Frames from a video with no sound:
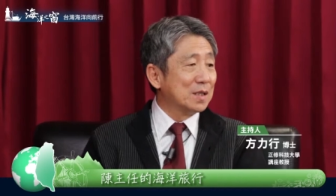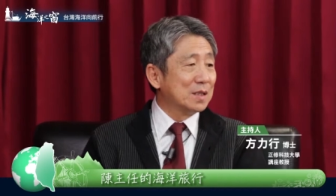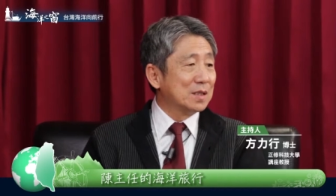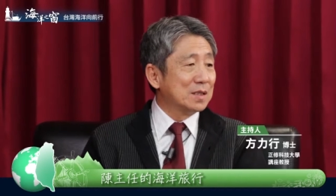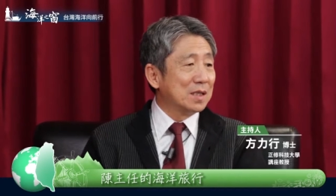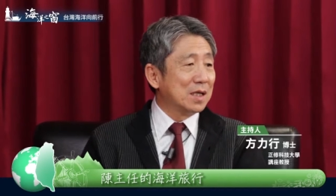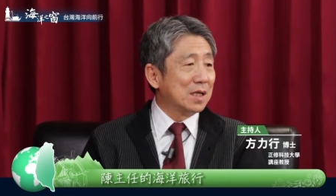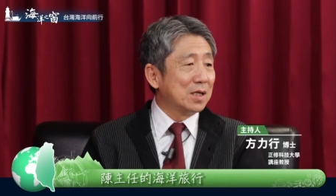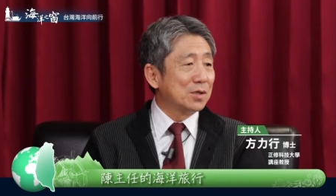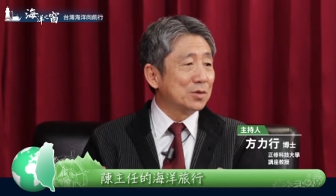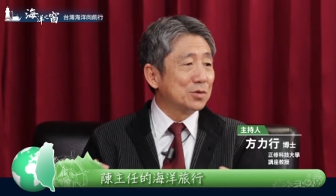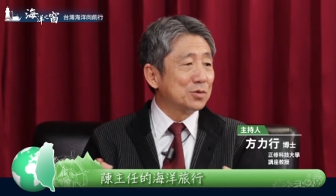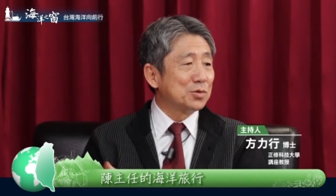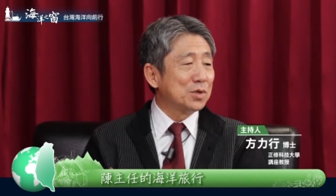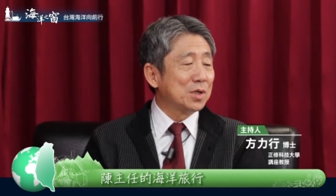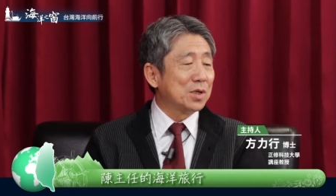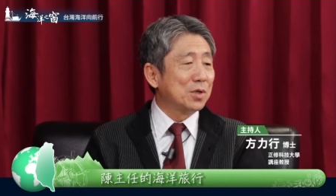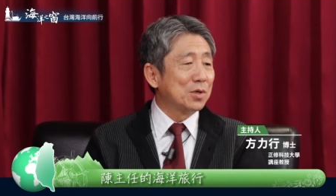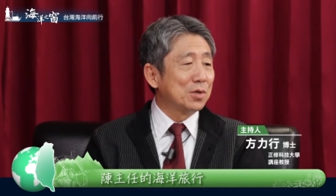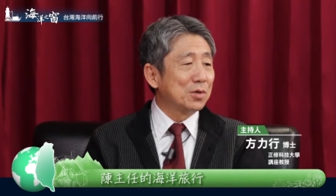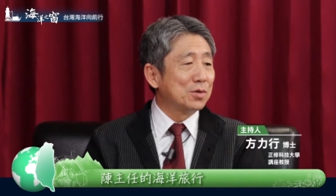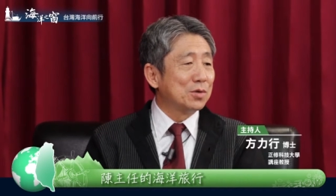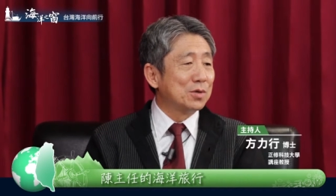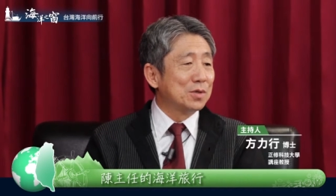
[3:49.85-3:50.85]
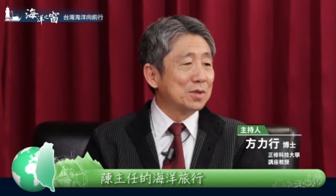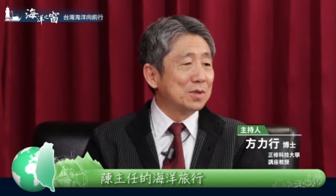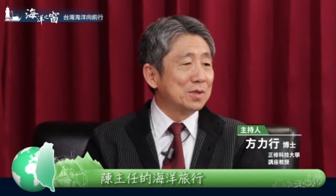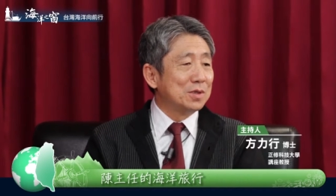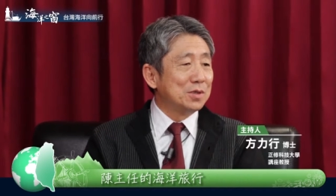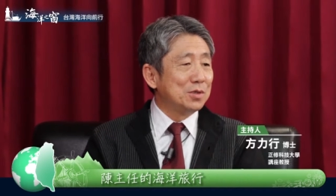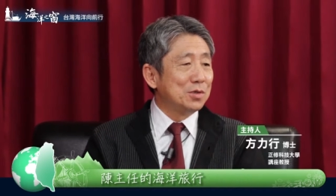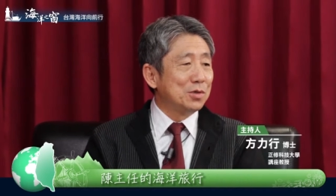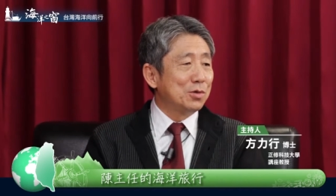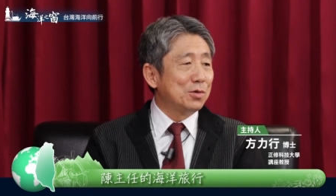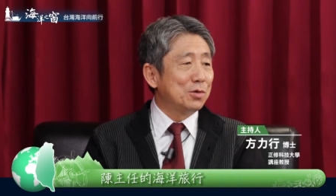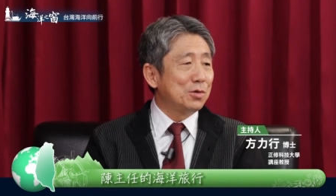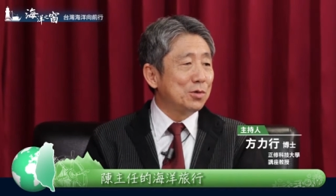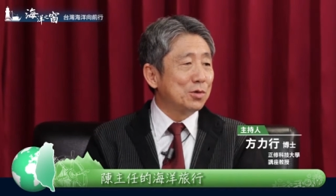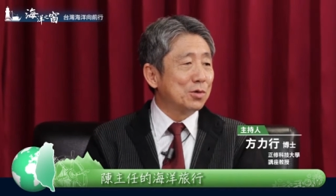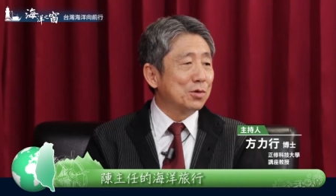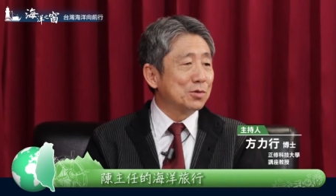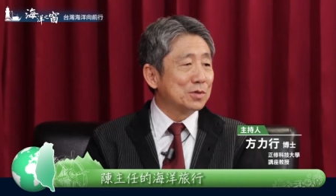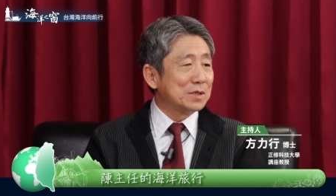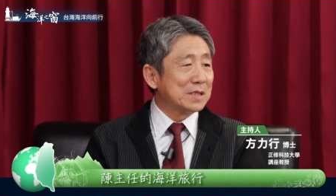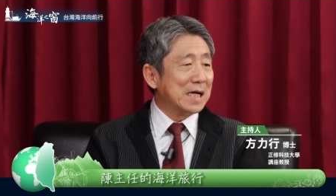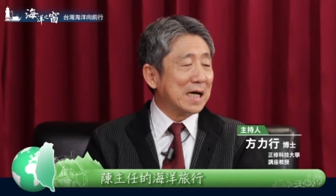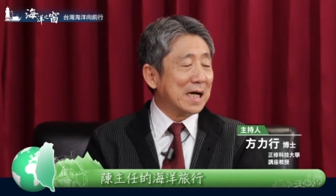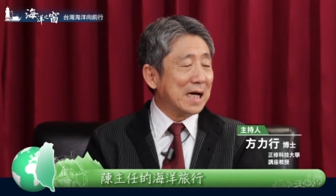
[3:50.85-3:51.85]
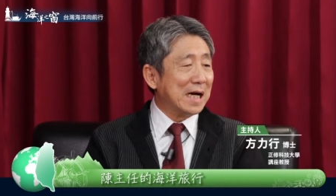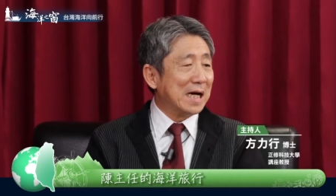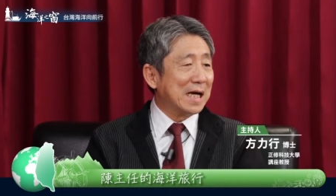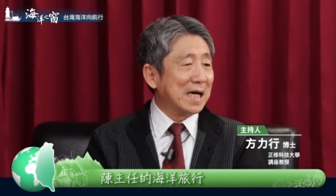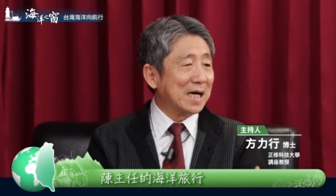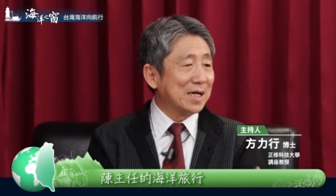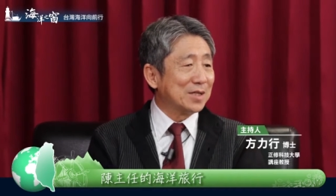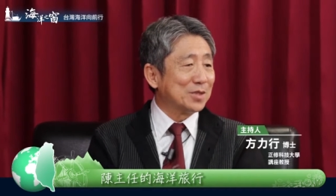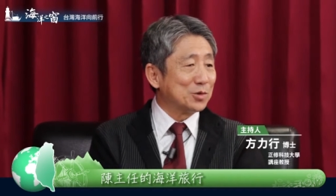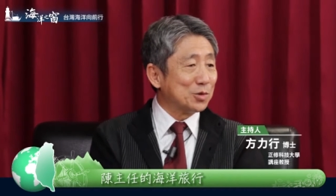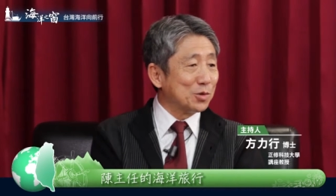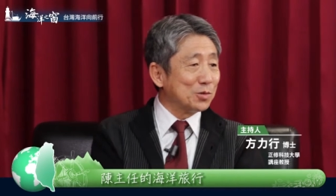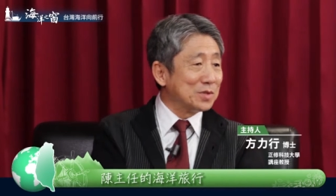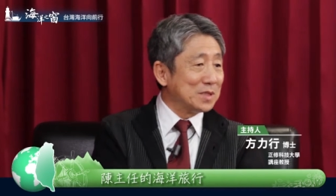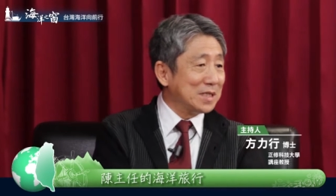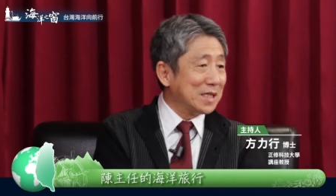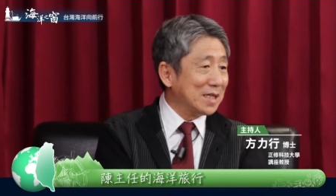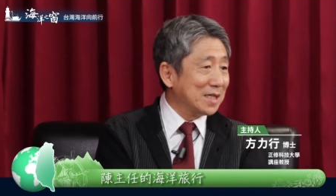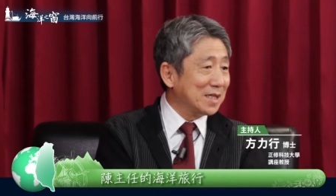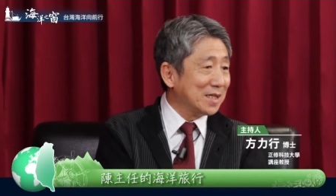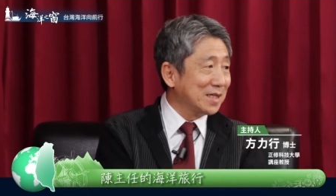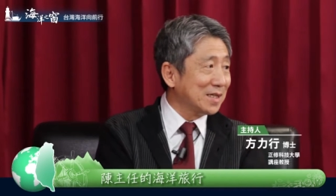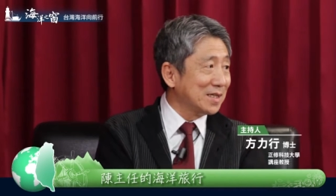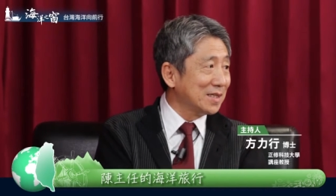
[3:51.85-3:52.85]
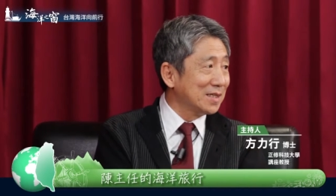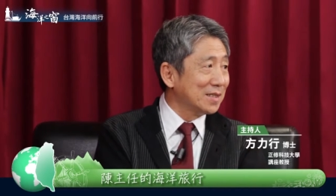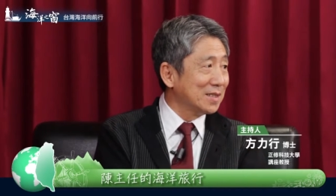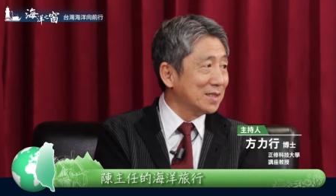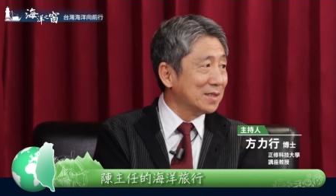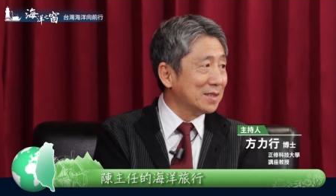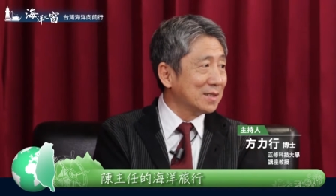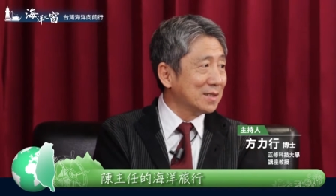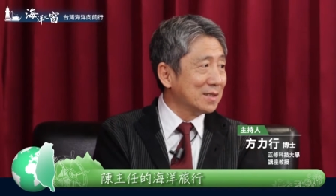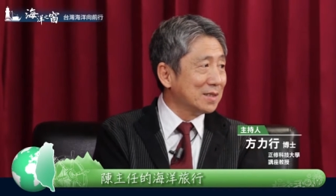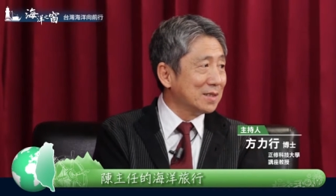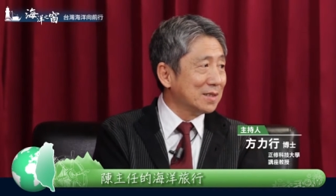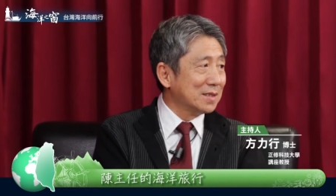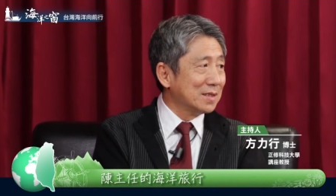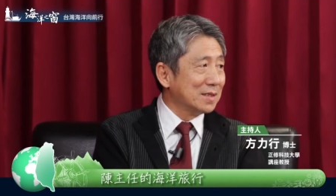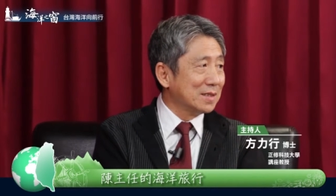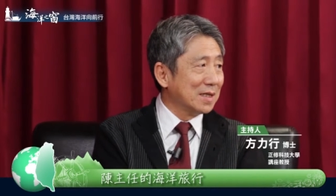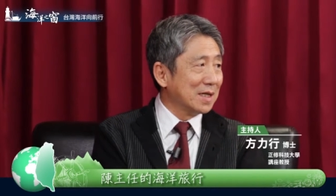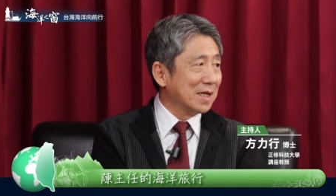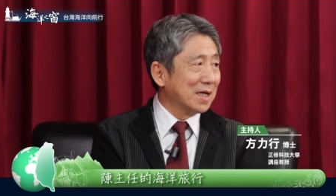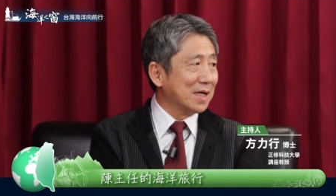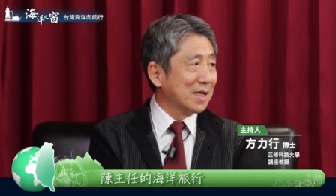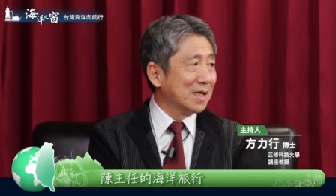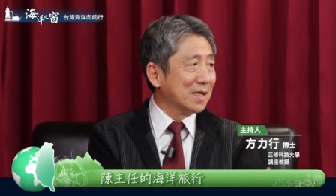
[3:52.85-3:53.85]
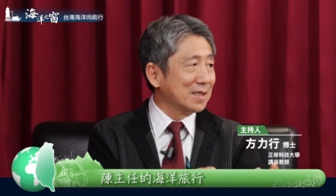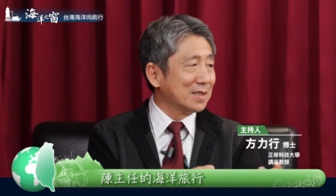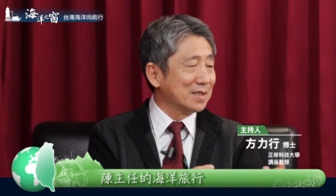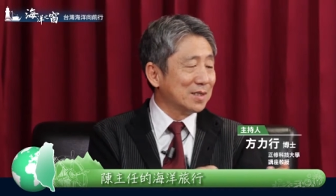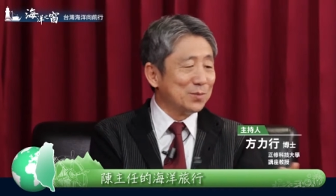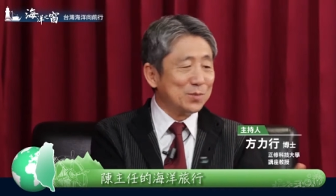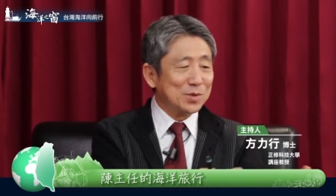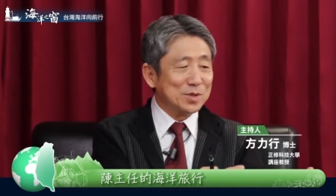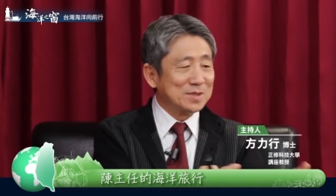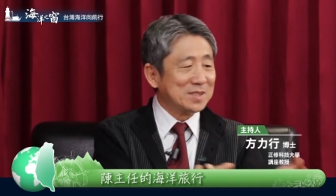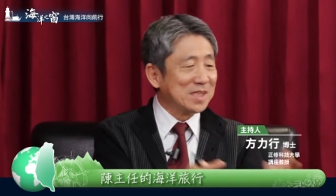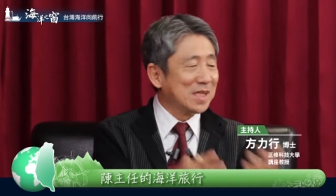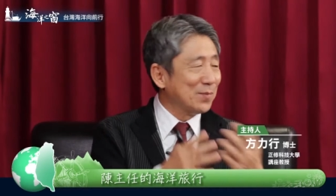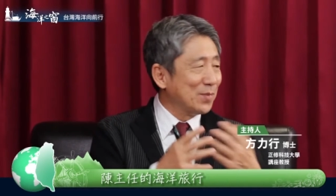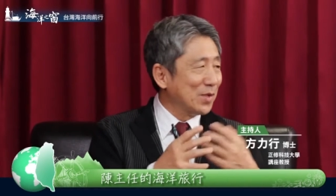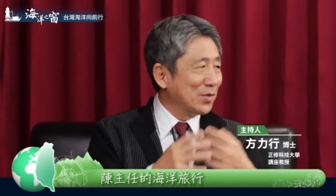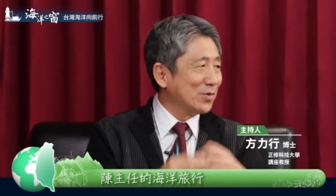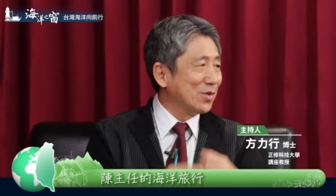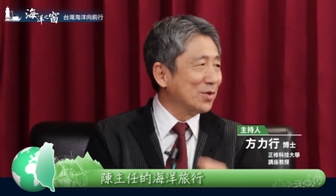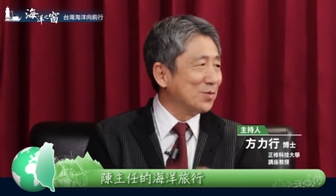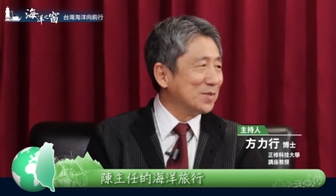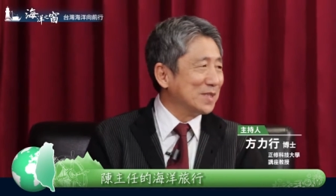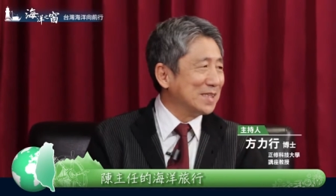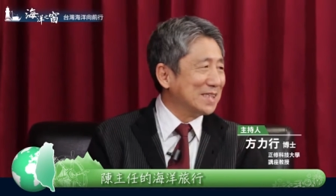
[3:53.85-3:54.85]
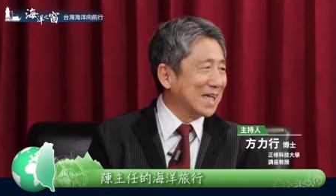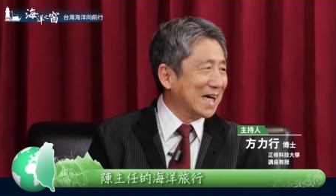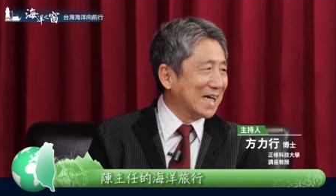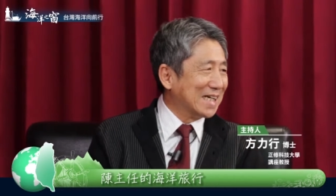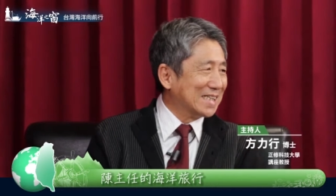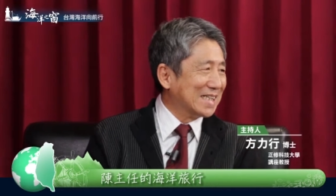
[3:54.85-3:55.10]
然后最后悠游在海洋中间呢？啊，陈博士要不要为我们讲一